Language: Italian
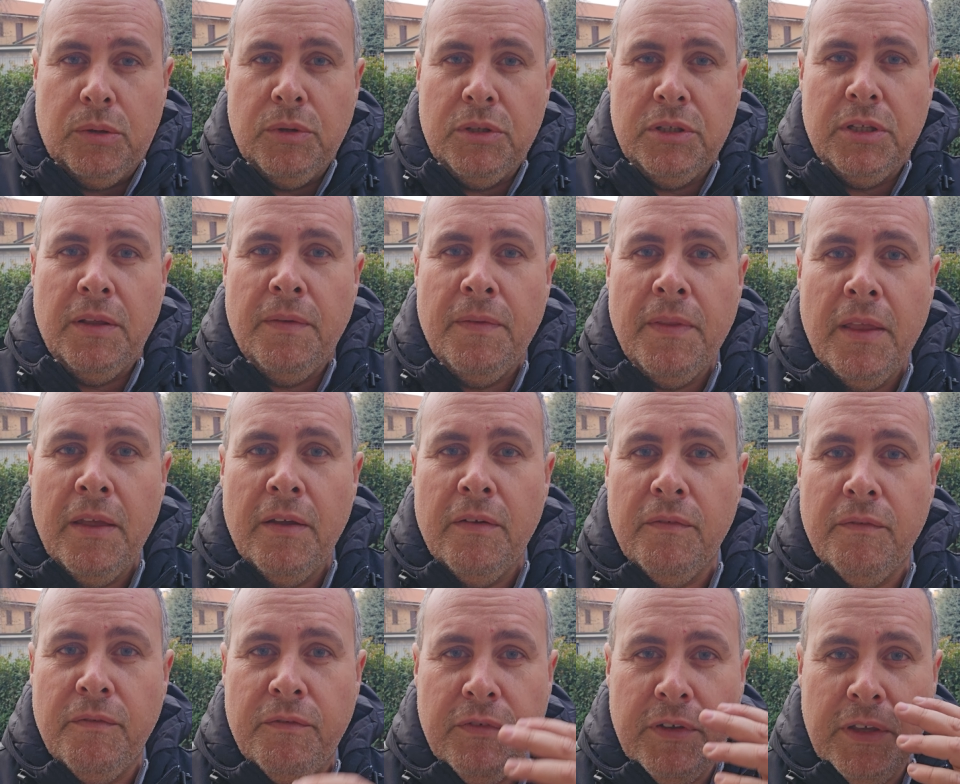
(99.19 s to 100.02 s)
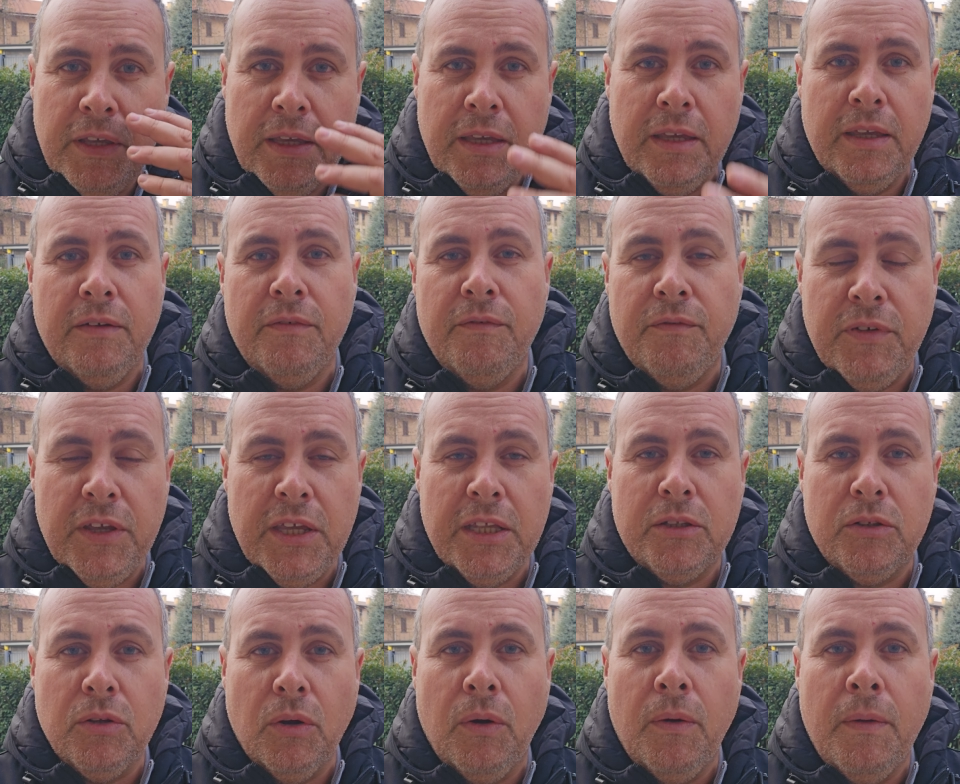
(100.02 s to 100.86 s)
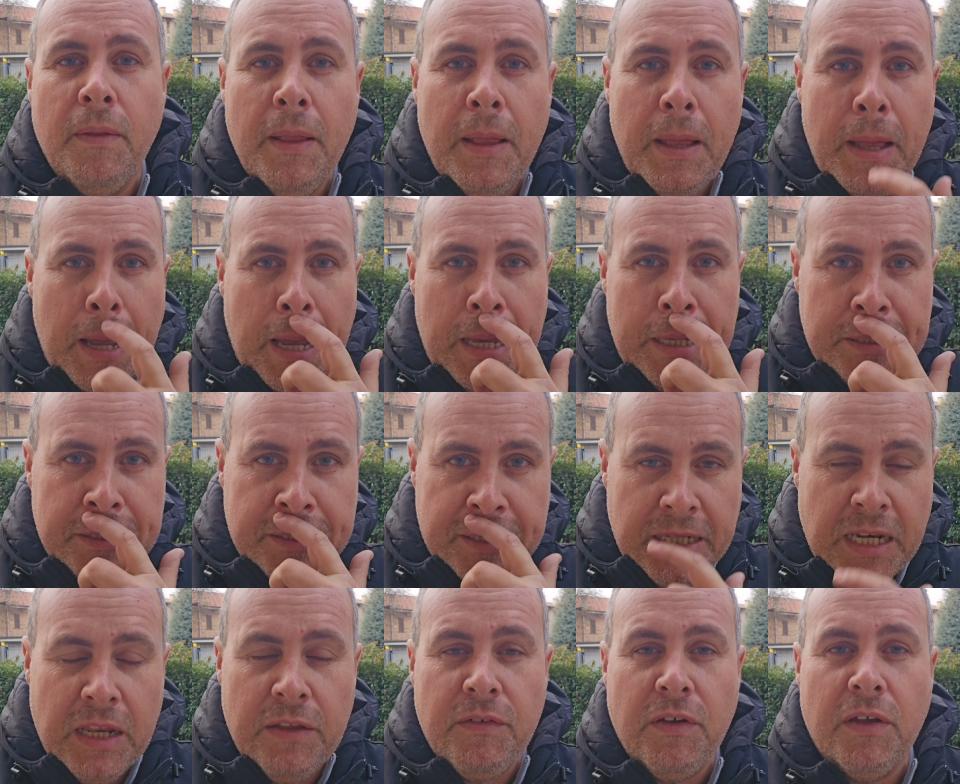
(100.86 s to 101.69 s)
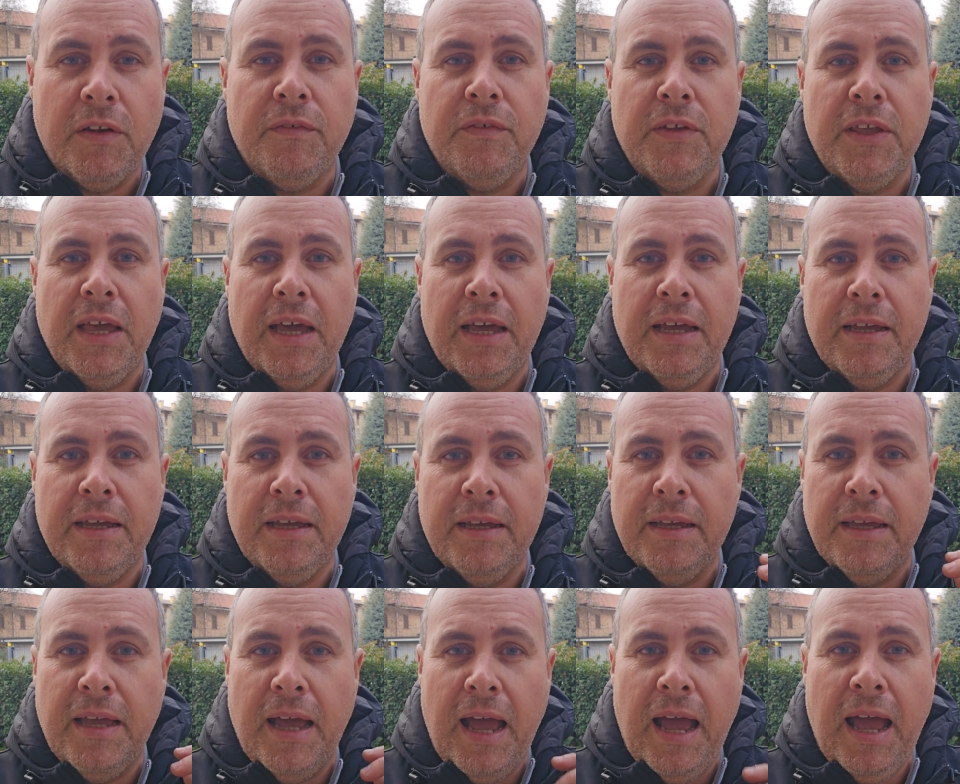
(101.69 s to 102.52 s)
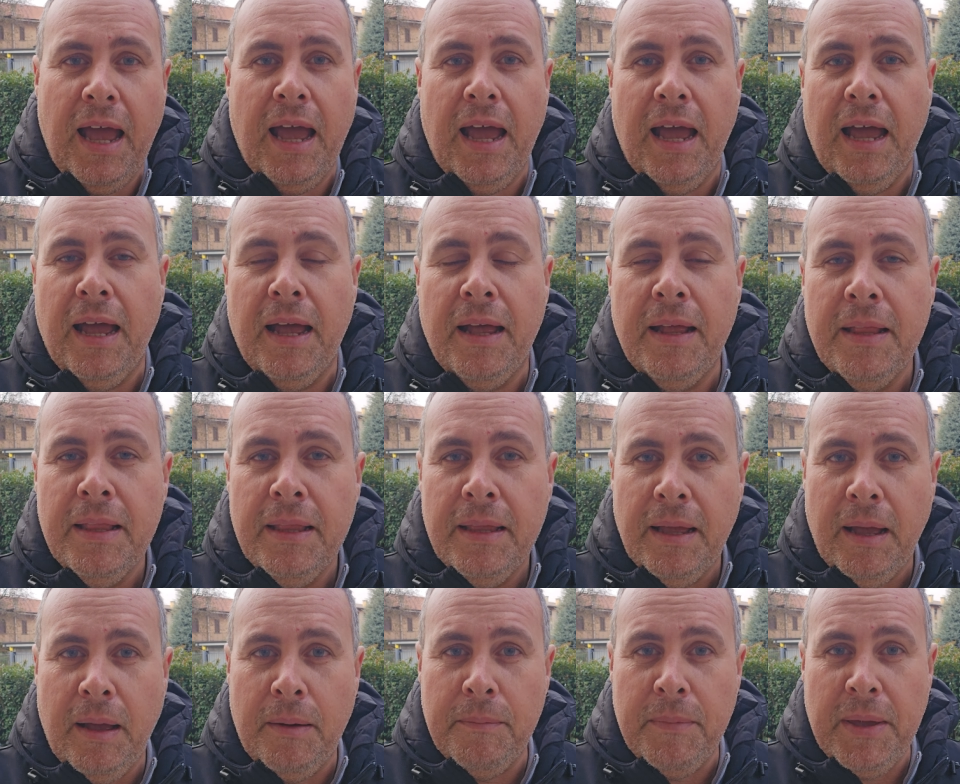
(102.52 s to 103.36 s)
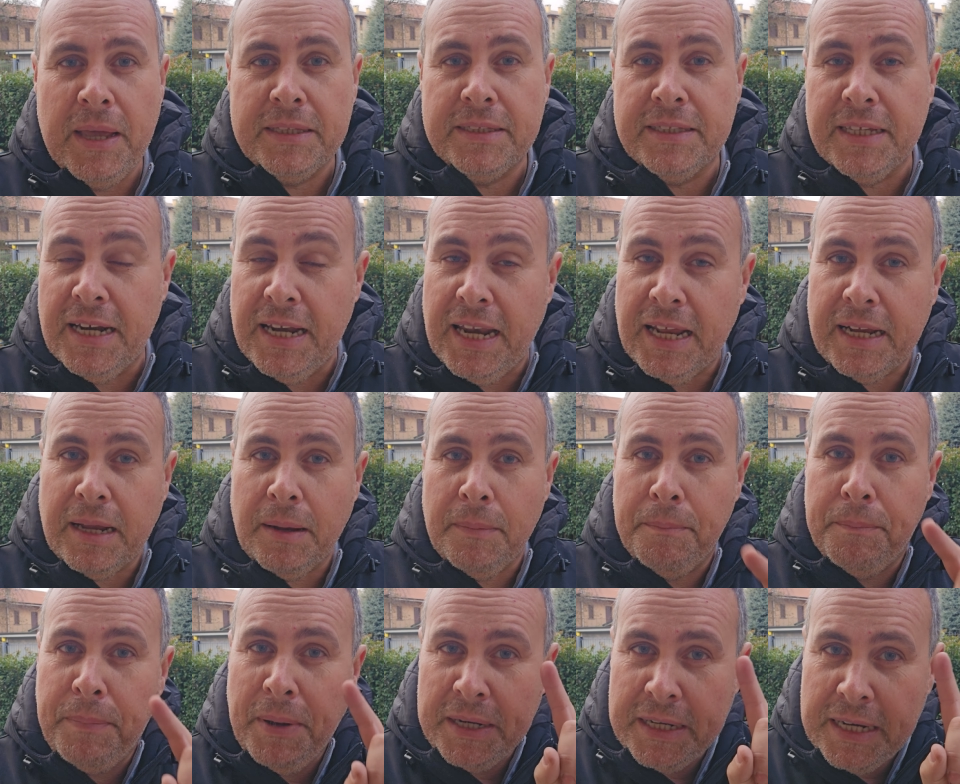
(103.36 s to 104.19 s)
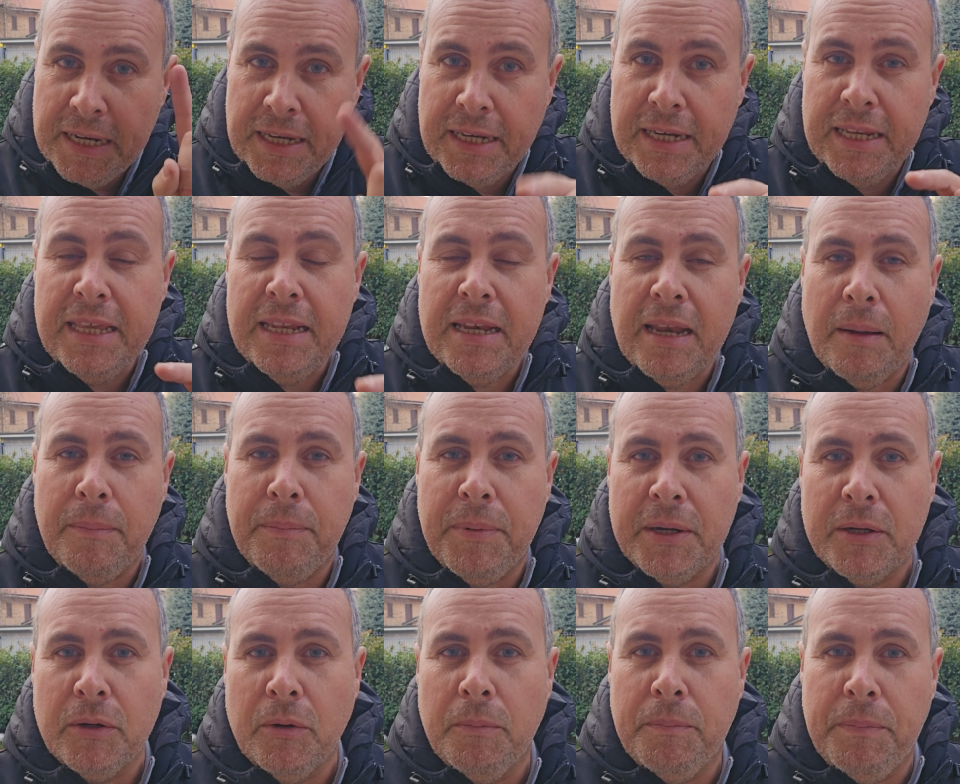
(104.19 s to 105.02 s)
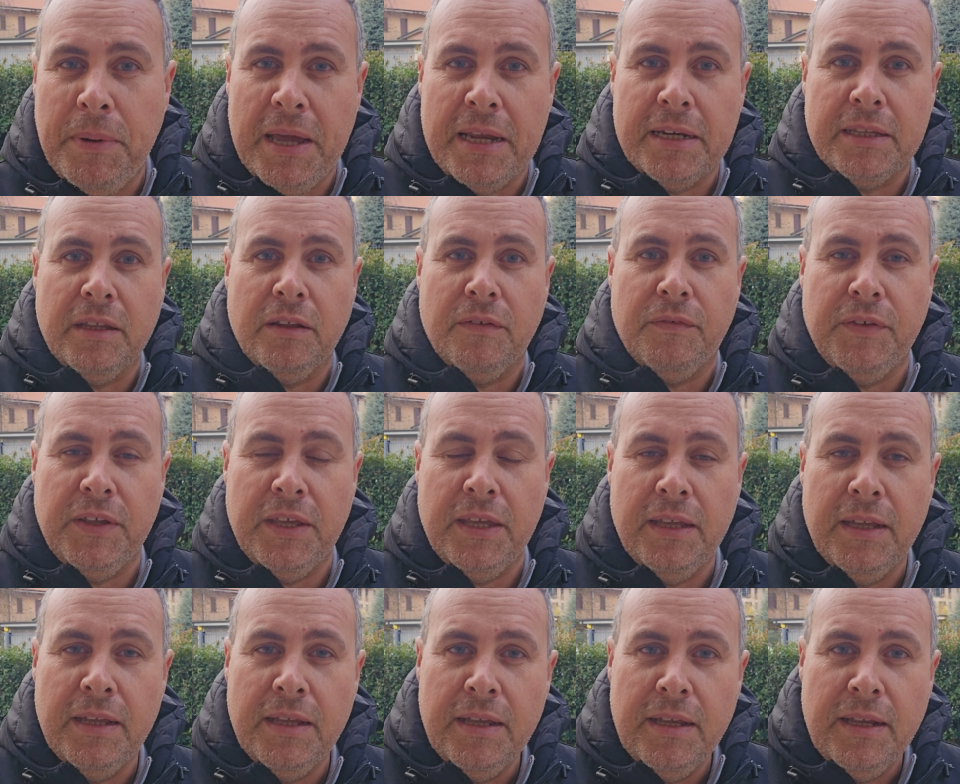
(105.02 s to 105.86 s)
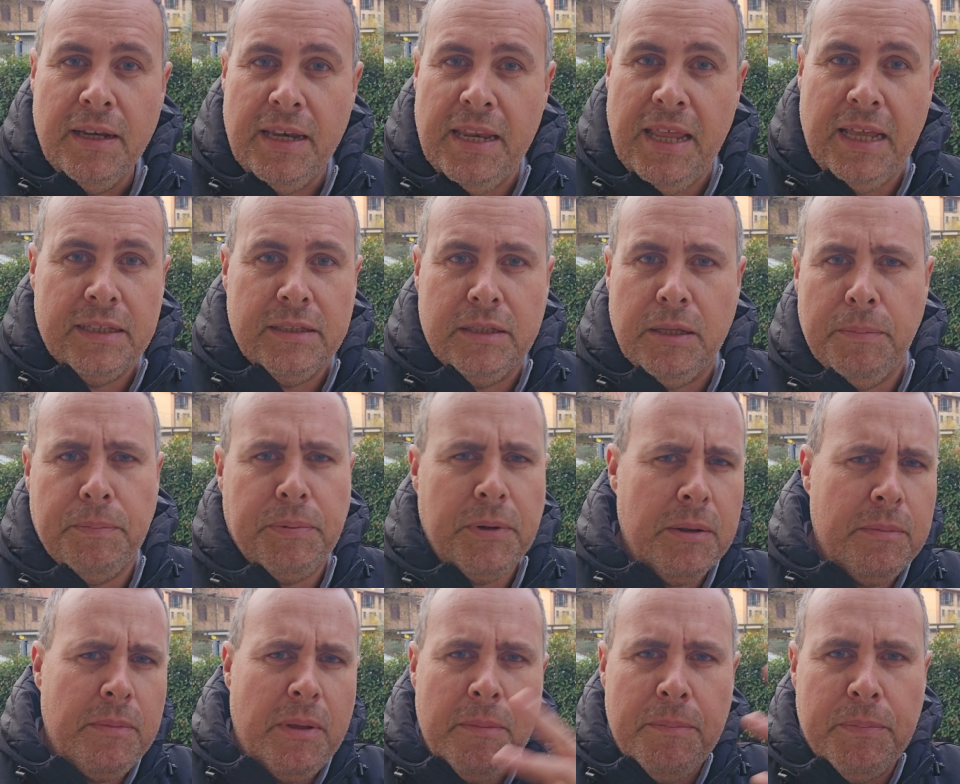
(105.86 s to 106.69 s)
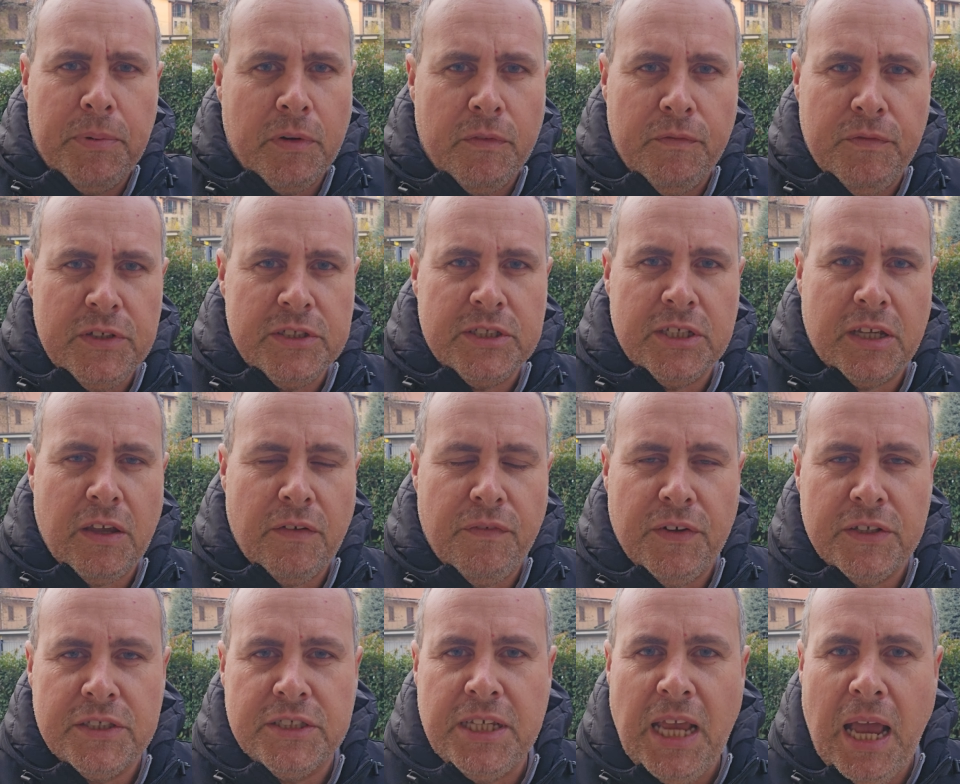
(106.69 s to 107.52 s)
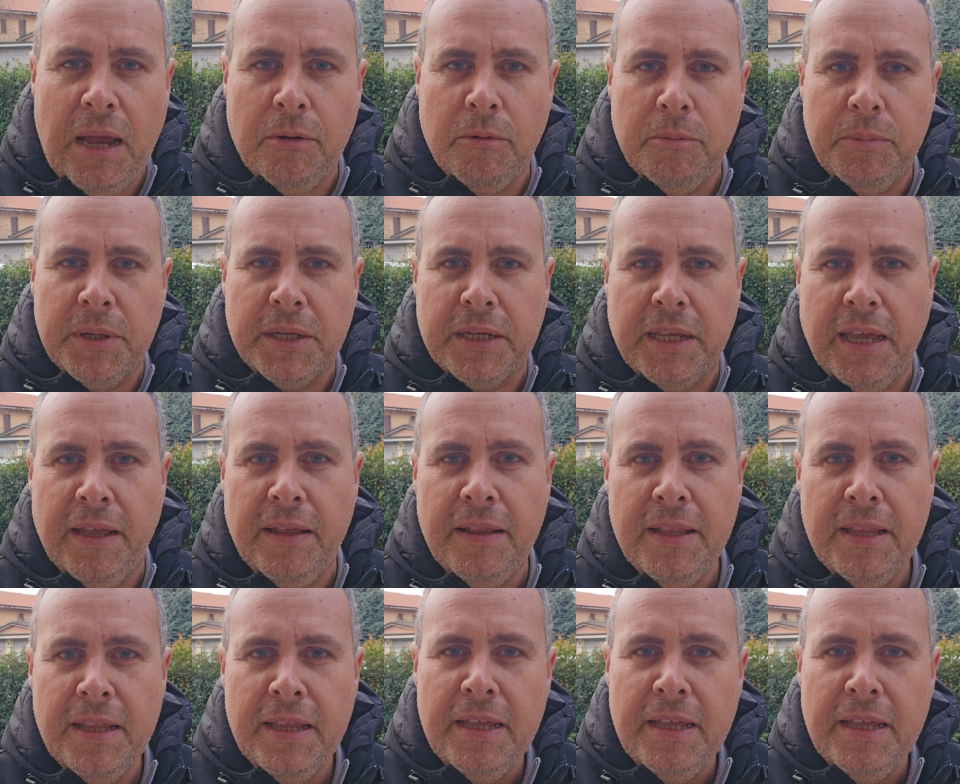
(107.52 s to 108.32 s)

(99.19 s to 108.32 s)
Quindi vi invito a iscrivervi, a, a, a mettere la campanellina per non perdervi le anteprime improvvise che facciamo, perché